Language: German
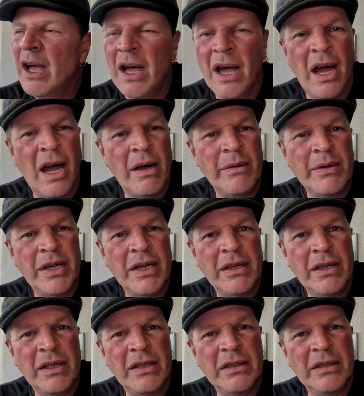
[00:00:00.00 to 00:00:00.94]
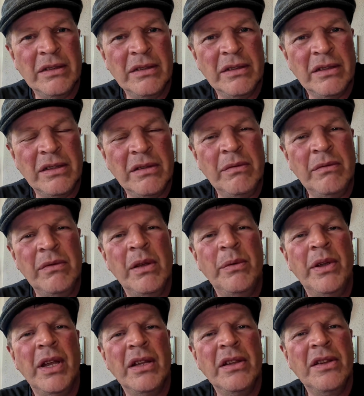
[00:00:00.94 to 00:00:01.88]
Aber
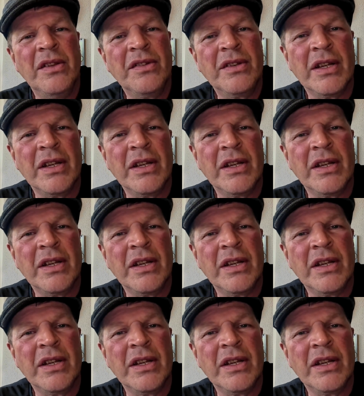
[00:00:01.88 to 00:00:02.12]
wir werden das